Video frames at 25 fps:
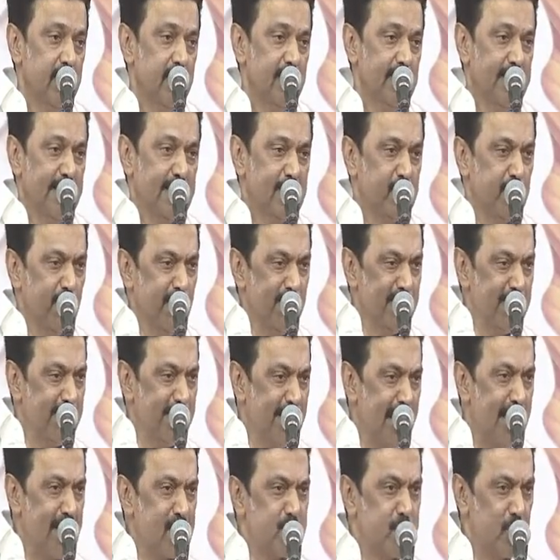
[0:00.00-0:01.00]
இதை தொடர்ந்து
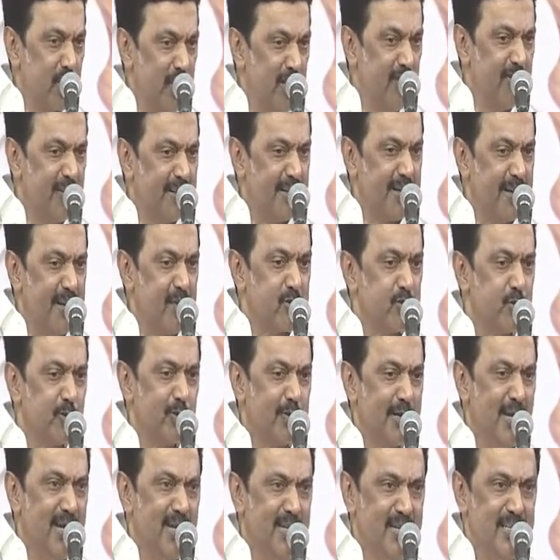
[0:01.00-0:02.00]
நான் சொல்லி வருகிறேன்
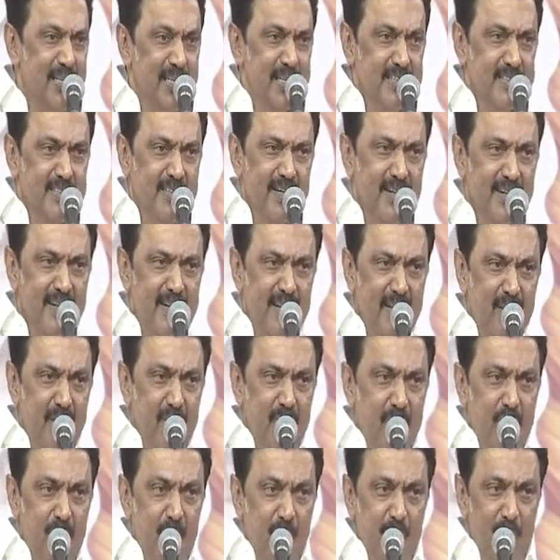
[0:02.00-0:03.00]
சொன்னால் சிலரை
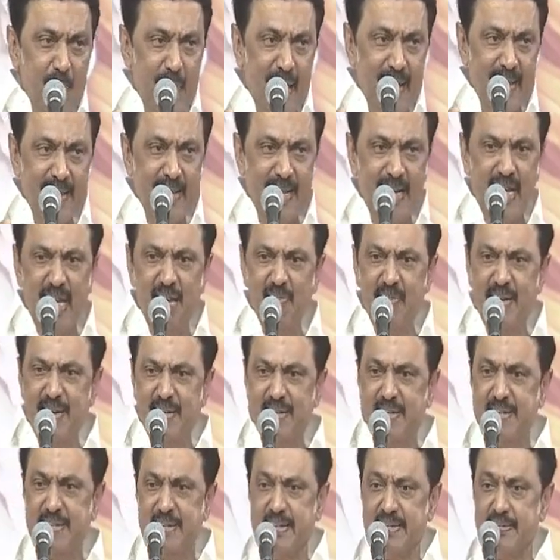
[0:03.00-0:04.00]
மனதிலே
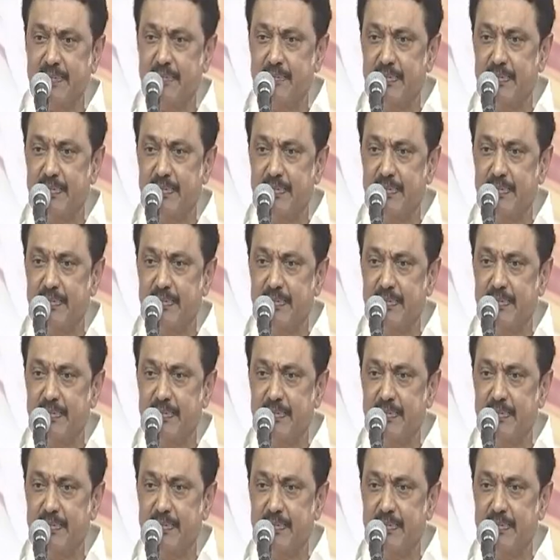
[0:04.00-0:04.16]
வைத்து